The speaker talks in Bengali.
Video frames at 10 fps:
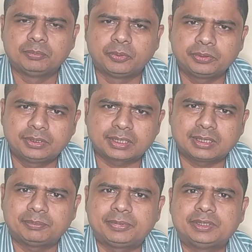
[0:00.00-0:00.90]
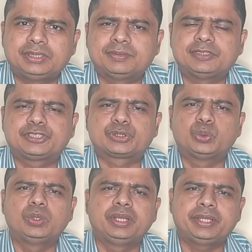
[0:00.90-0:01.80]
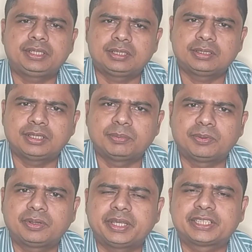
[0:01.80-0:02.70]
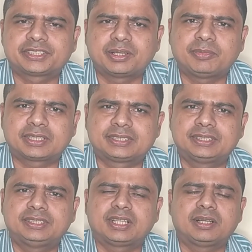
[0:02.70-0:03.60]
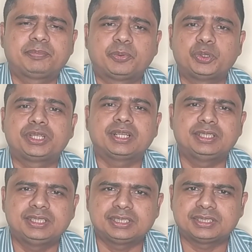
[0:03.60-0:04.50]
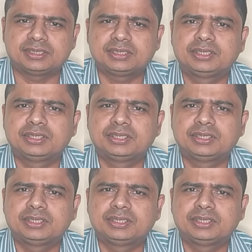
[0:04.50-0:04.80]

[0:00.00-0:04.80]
বোধ দ্য কোম্পানিজ মানে স্কুলনেট এবং এক্সট্রা মার্কসের যারা পরীক্ষা দিয়েছেন